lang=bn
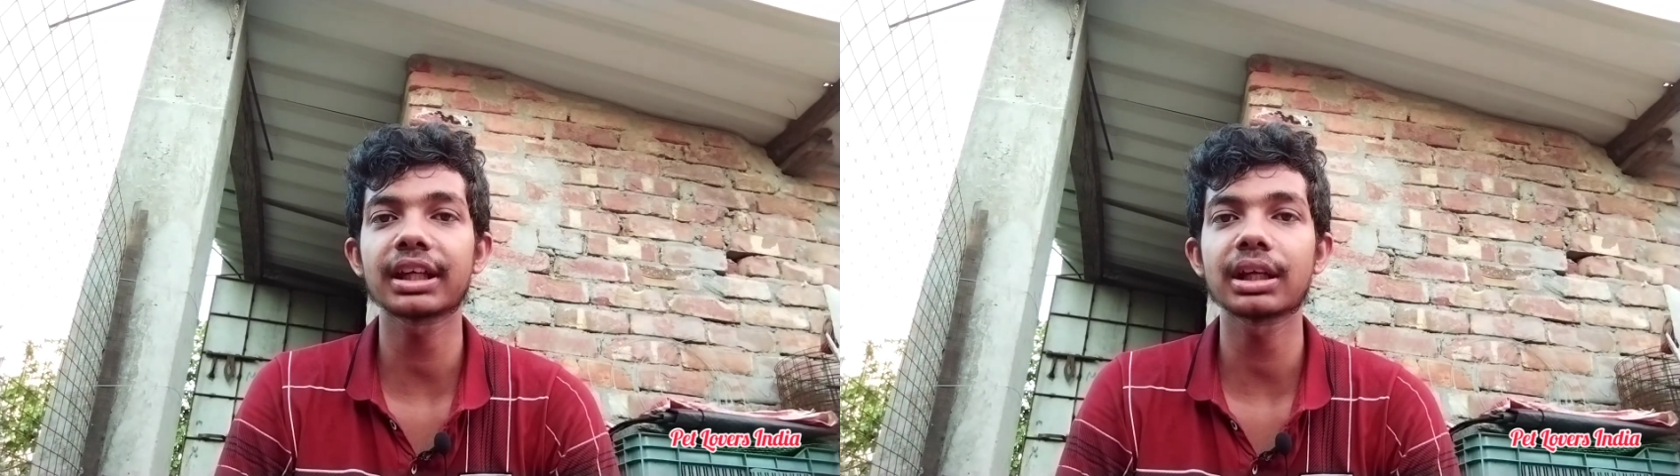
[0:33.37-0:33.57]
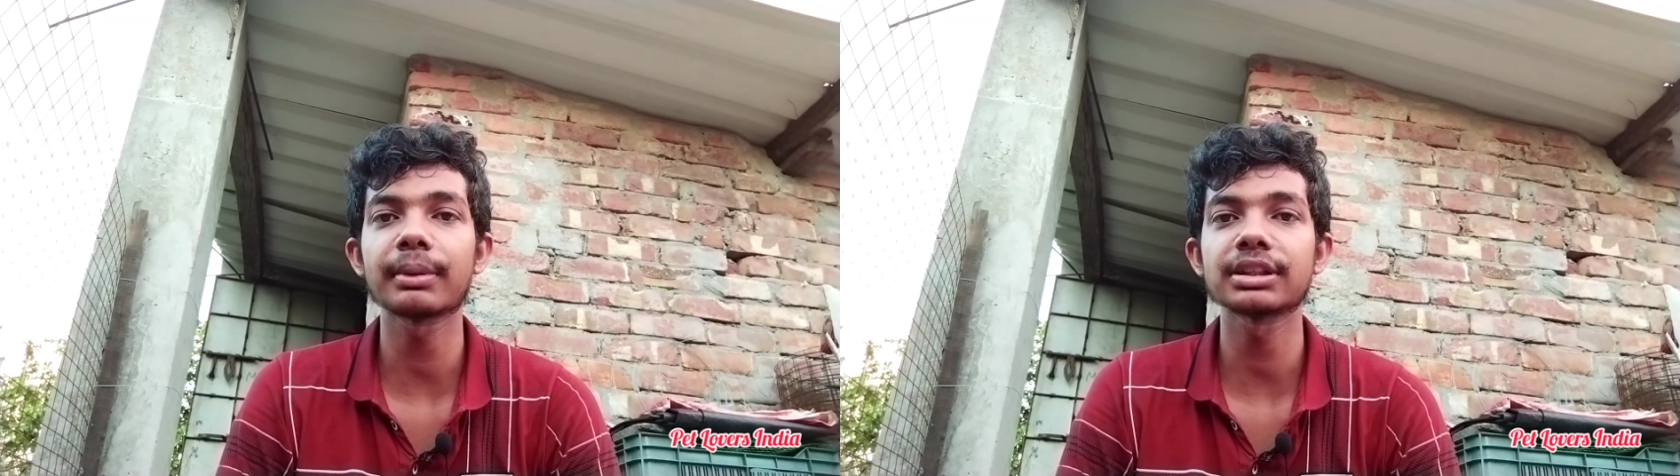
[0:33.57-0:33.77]

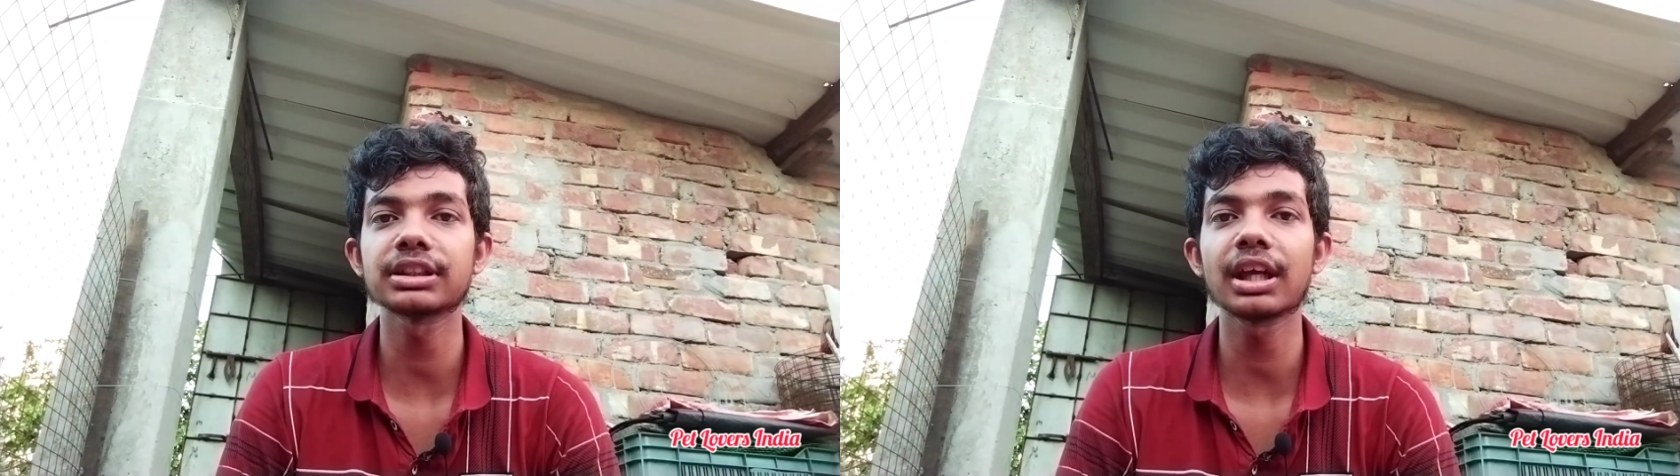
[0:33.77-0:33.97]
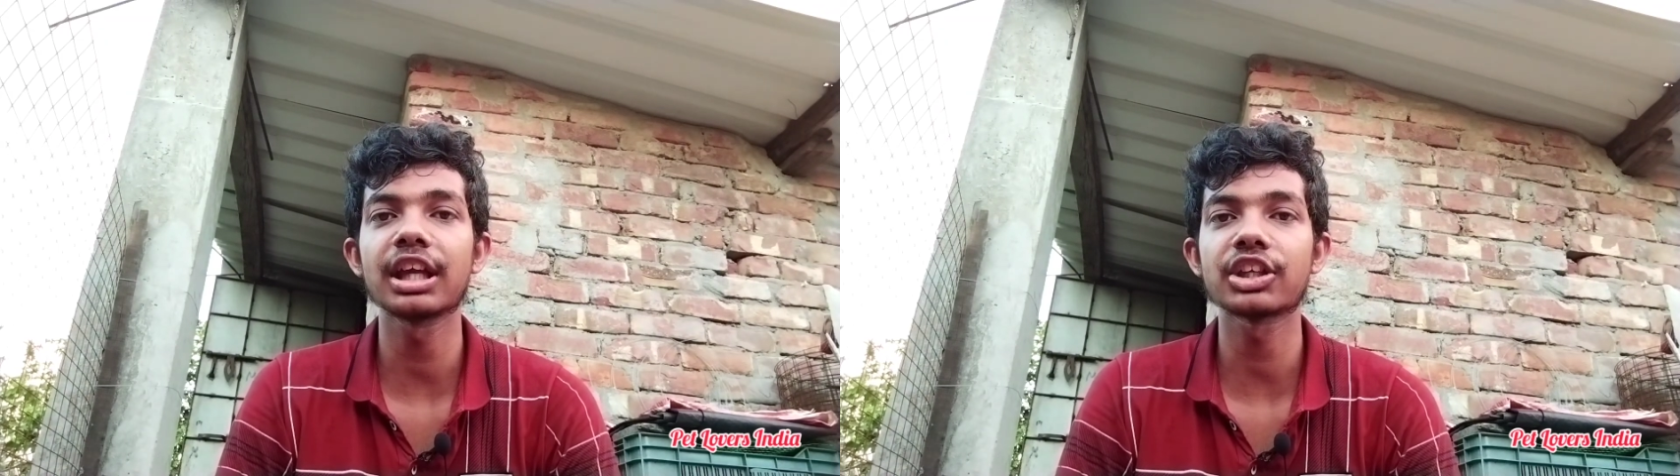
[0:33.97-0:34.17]
একটা
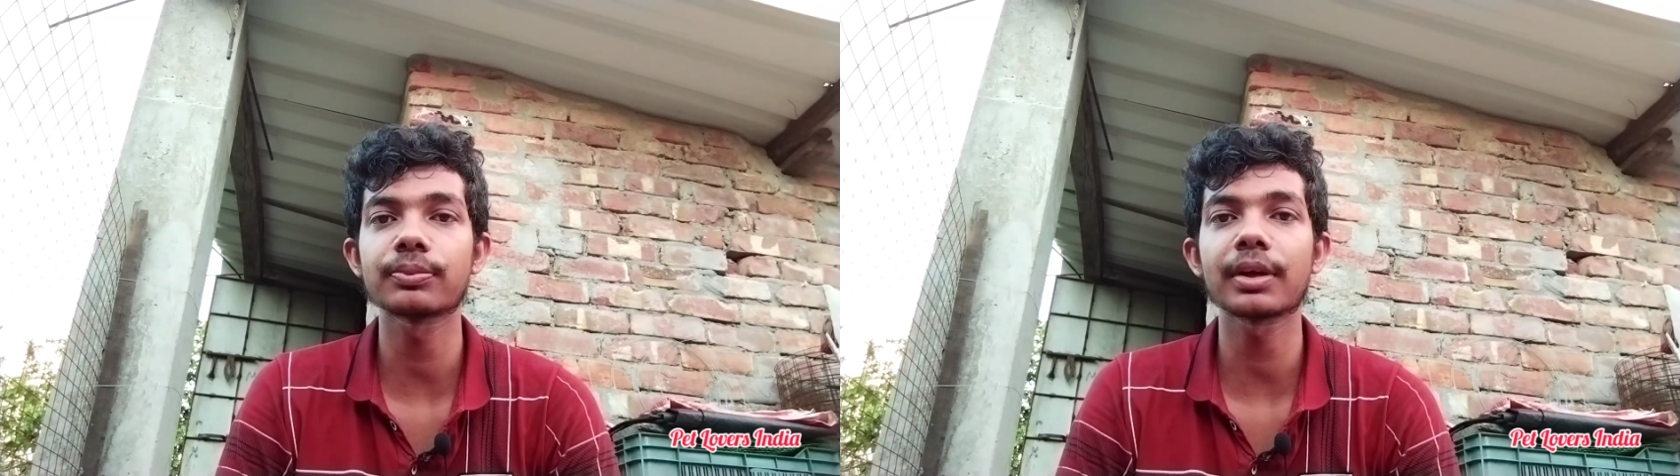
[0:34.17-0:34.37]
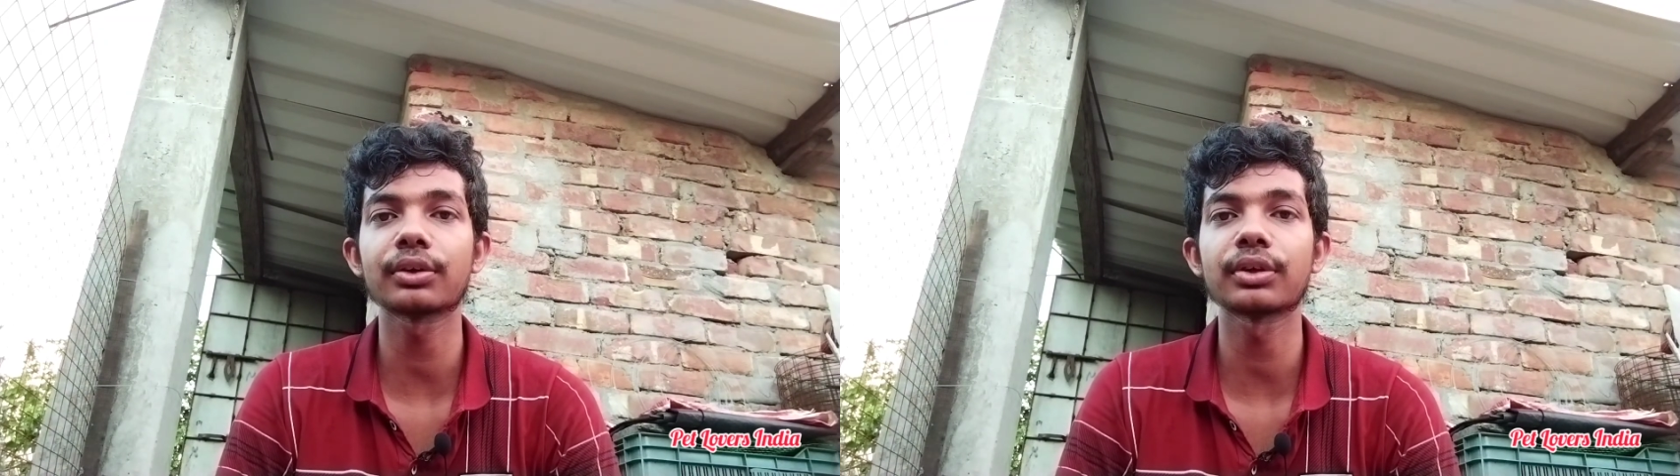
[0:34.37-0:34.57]
বাচ্চা
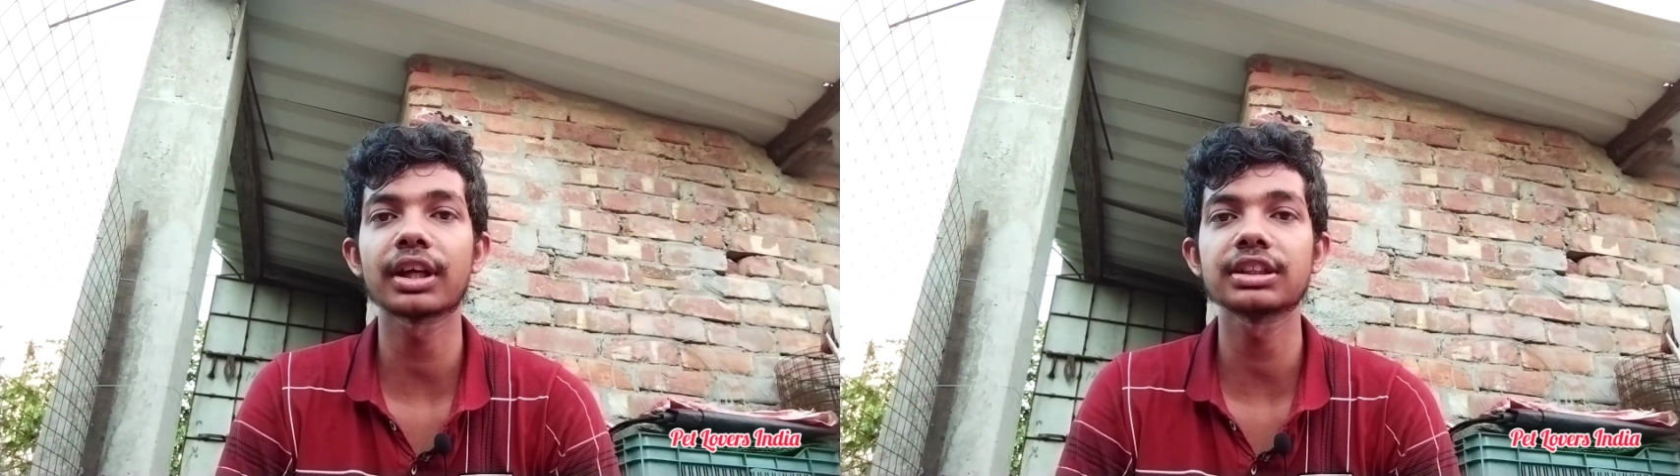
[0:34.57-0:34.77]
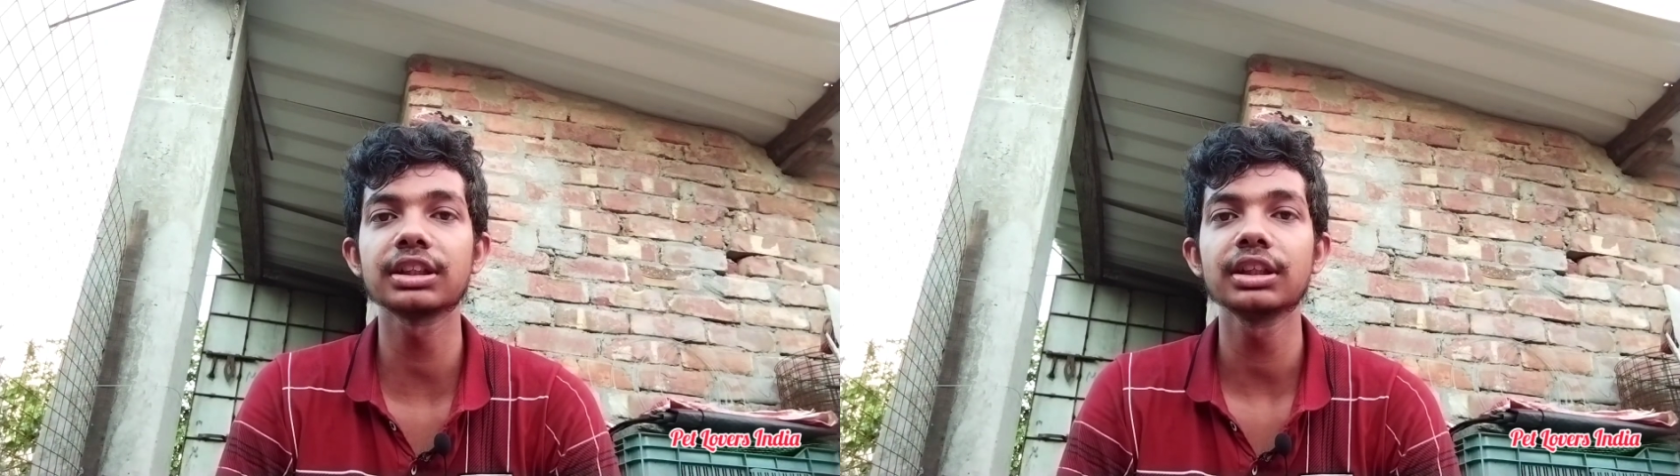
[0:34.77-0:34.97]
এক্সপায়ার করে
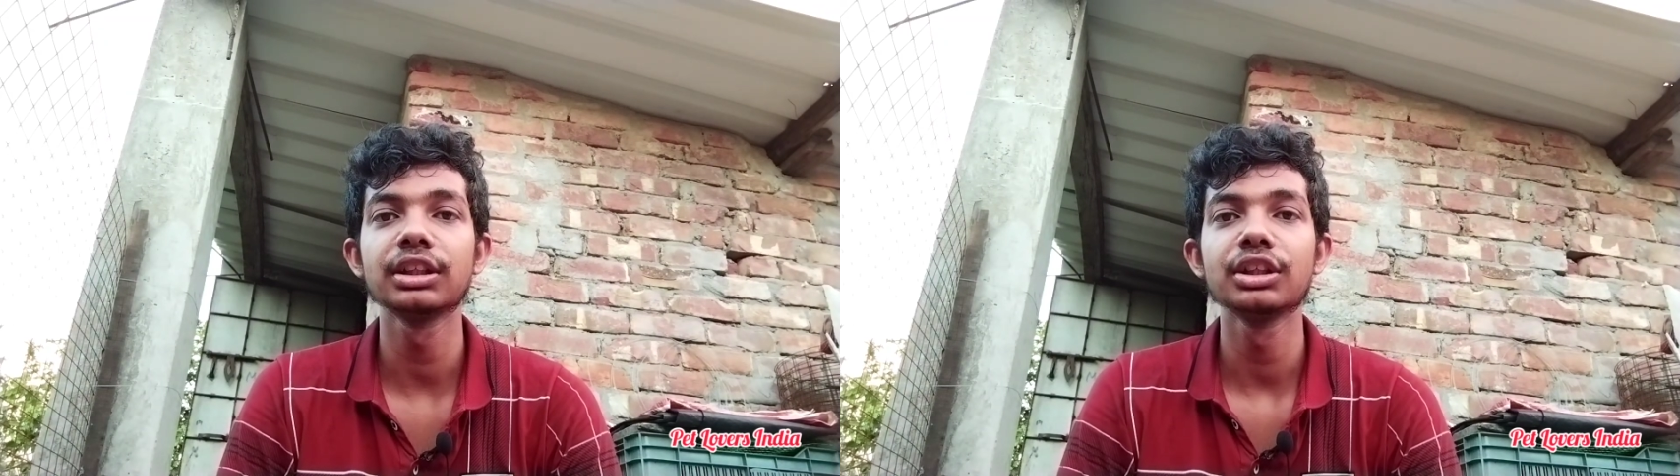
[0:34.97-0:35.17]
গেছে